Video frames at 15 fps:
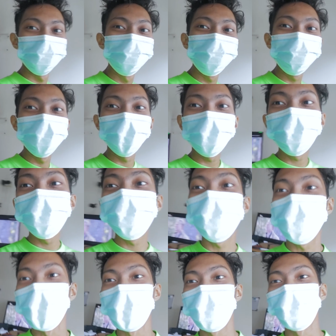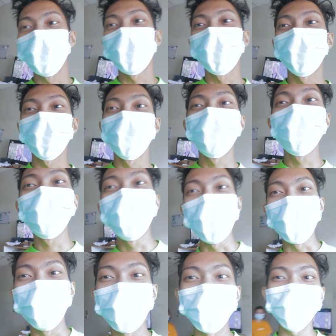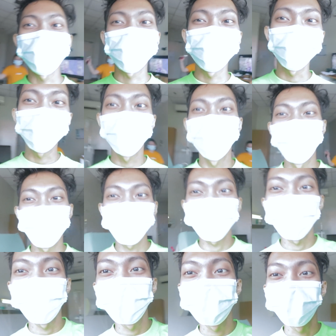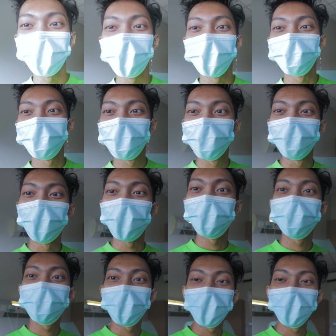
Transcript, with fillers: new day dito sa hospital na naman mga man. Hospital vlogs tayo, wala naman nagbago